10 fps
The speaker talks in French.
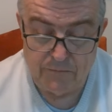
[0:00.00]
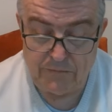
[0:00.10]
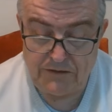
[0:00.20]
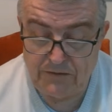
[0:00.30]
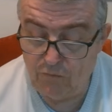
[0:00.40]

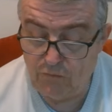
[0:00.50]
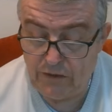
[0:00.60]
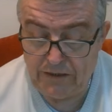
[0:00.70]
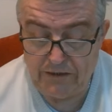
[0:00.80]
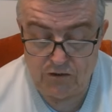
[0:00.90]
Mais si vous
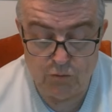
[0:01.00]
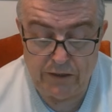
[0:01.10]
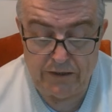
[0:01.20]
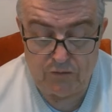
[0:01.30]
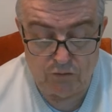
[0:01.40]
voulez les, jouer
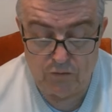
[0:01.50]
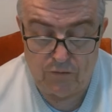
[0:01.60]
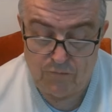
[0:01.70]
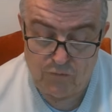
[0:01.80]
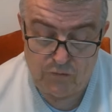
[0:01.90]
les deux,
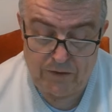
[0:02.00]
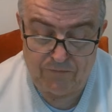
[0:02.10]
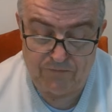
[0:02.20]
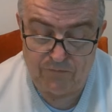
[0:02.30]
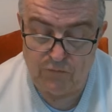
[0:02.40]
vous
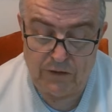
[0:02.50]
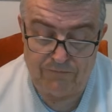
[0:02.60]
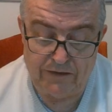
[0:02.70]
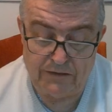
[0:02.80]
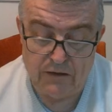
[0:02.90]
les,
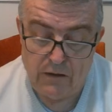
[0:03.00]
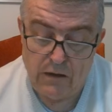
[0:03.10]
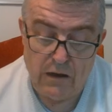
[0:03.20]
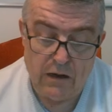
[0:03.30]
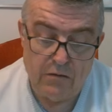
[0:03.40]
faites
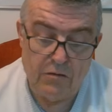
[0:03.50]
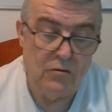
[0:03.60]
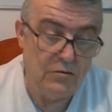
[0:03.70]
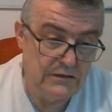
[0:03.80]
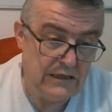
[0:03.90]

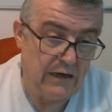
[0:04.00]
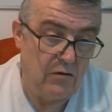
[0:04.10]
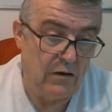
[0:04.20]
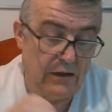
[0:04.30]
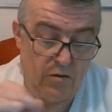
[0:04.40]
le 5
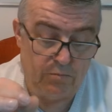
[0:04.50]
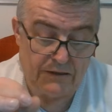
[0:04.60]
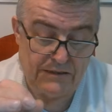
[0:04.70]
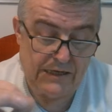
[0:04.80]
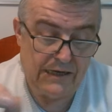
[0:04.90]
en gagnant
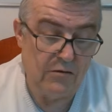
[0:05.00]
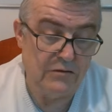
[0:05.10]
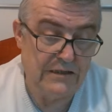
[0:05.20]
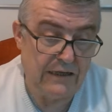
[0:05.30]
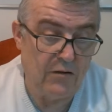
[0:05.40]
placé et le
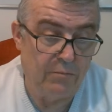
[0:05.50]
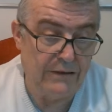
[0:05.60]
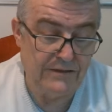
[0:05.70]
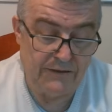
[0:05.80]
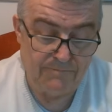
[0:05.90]
7 en
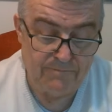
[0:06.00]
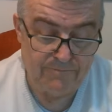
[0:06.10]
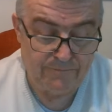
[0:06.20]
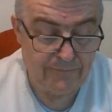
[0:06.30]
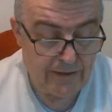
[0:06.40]
placé.
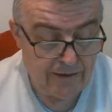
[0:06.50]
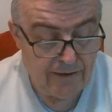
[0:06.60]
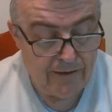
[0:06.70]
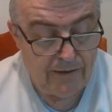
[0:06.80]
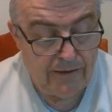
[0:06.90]

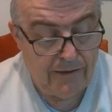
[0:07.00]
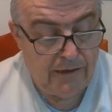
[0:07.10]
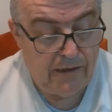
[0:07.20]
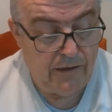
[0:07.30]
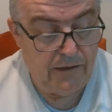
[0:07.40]

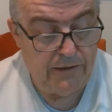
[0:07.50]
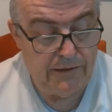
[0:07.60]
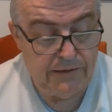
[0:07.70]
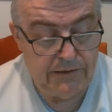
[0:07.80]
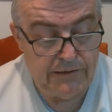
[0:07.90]

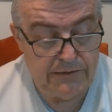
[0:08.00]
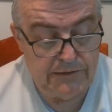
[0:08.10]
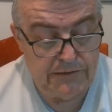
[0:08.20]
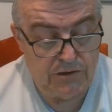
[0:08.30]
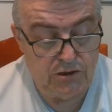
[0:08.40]

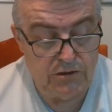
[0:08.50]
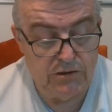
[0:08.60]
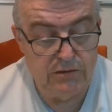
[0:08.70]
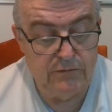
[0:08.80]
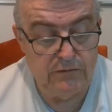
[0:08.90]
Euh,
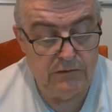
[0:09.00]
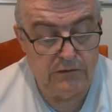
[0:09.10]
je,